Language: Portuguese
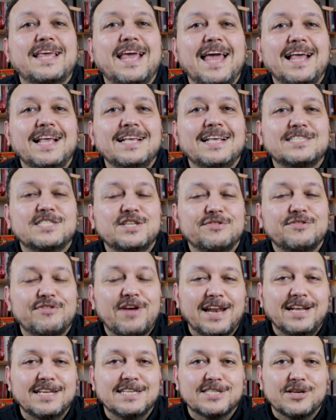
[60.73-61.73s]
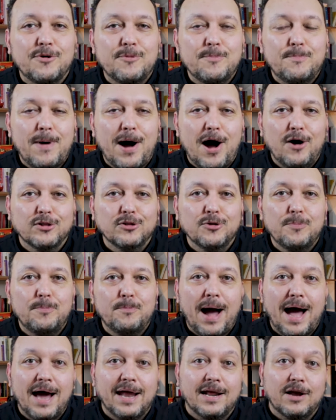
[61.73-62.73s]
quem estiver em São Paulo
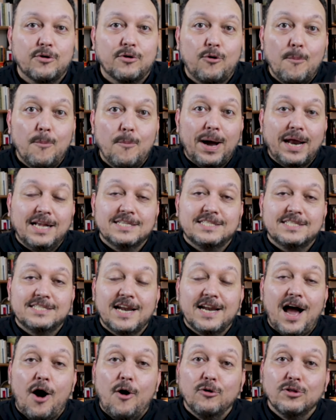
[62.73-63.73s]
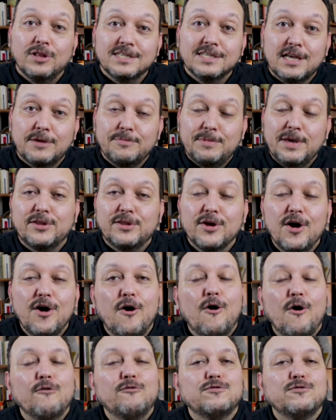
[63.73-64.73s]
para comparecer ao lançamento
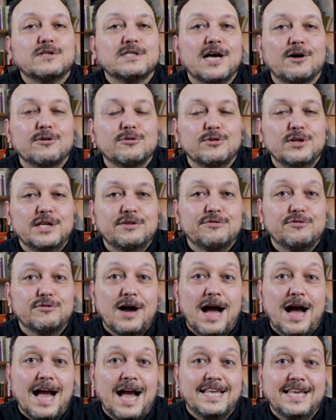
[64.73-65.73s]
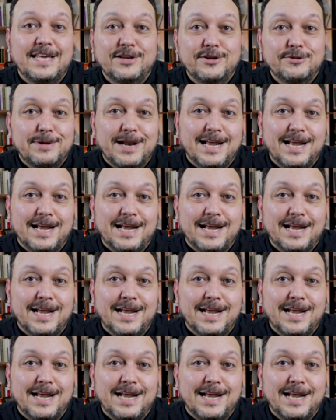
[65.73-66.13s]
oficial do livro aqui no